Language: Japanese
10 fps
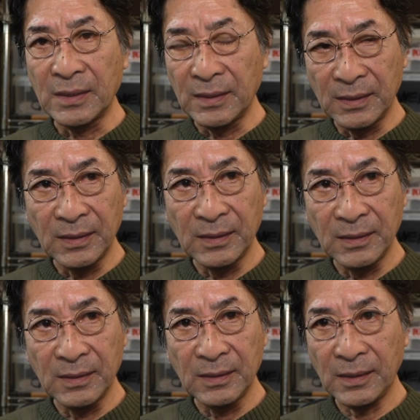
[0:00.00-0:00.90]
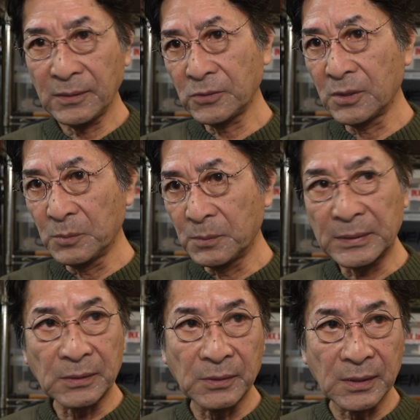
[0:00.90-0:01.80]
えー、後でも
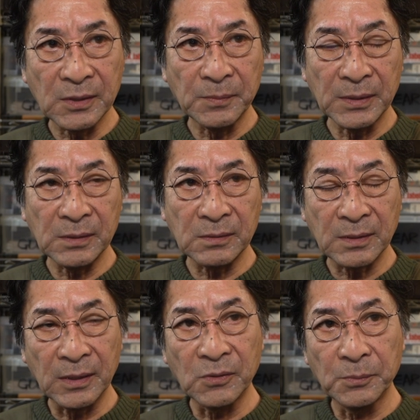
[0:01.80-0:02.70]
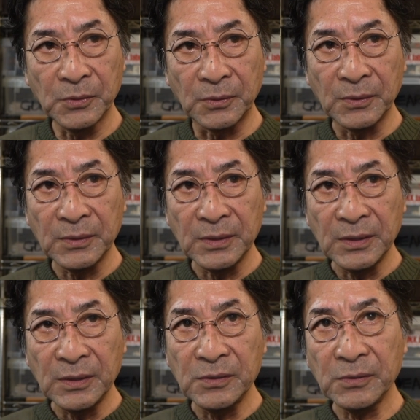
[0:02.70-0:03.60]
またお話しますけども
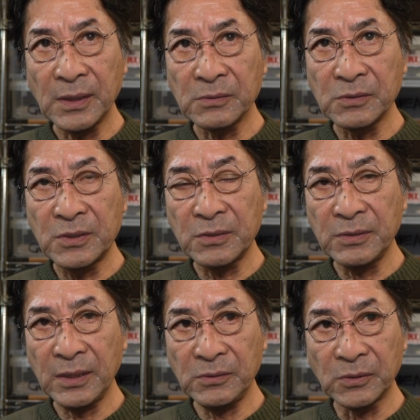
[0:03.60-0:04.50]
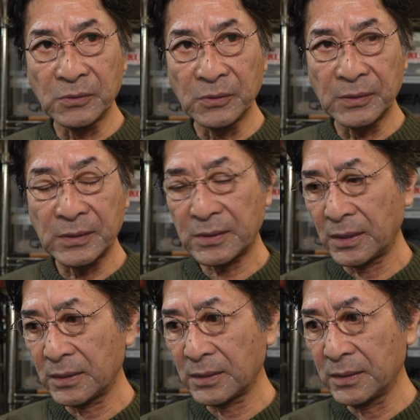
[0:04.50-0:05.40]
非常にあのジグヘッドのような使
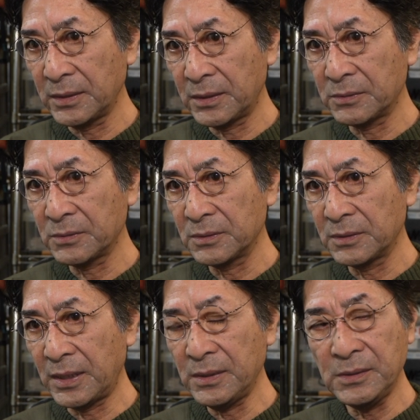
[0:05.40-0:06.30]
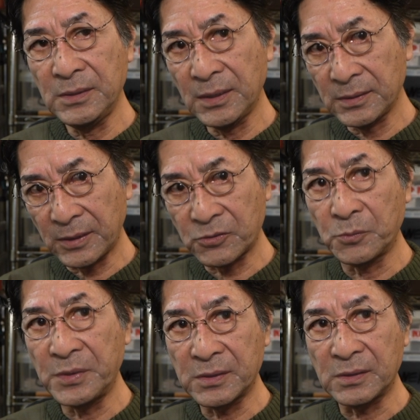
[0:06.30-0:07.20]
い方ができるレンジが差し込
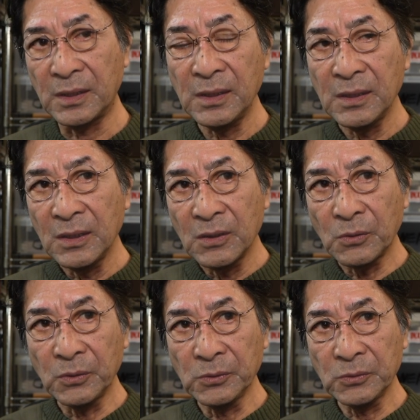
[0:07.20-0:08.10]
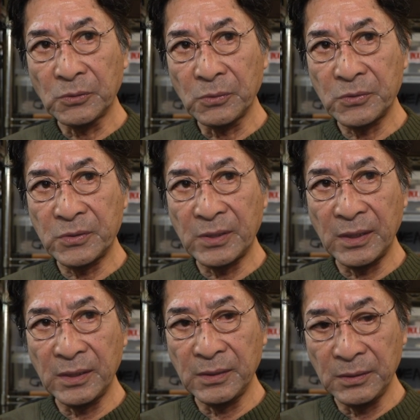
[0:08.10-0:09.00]
みやすいこの特
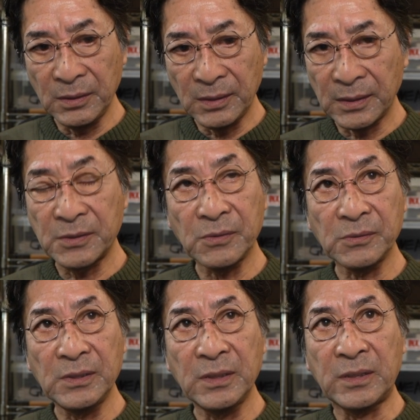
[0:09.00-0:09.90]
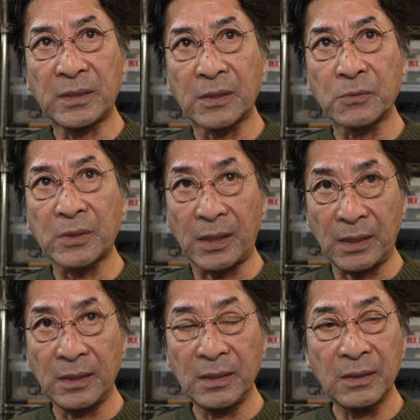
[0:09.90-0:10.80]
性が非常に生きたロケ
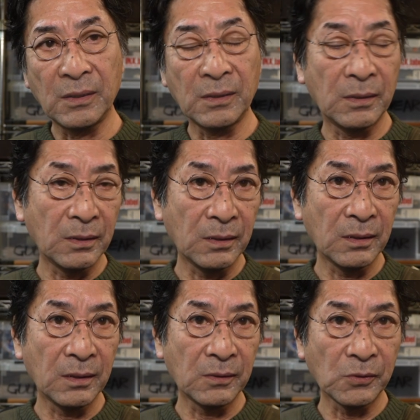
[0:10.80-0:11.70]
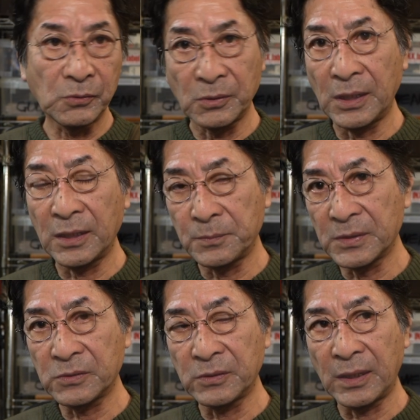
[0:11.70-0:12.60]
の動画がありま
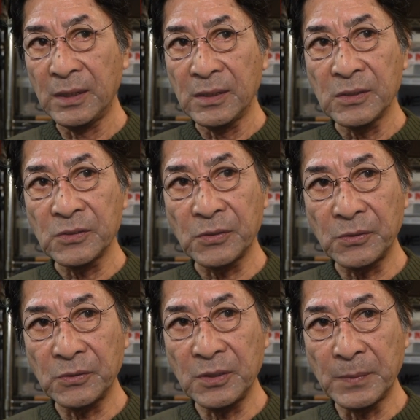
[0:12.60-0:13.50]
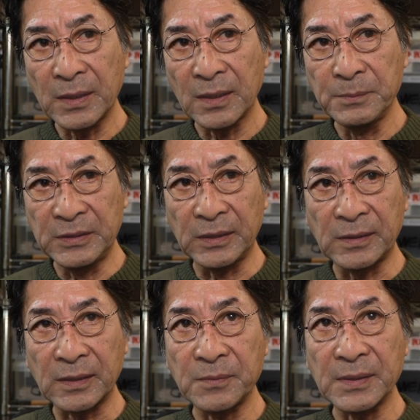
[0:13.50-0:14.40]
すんでそれを今から見てい
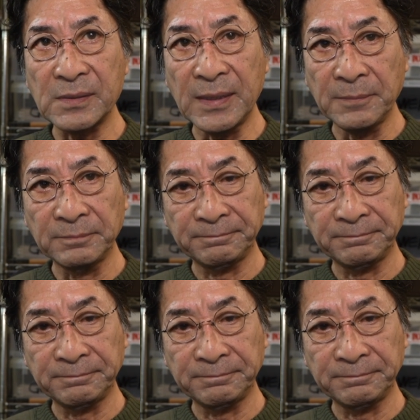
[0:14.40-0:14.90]
ただきますね。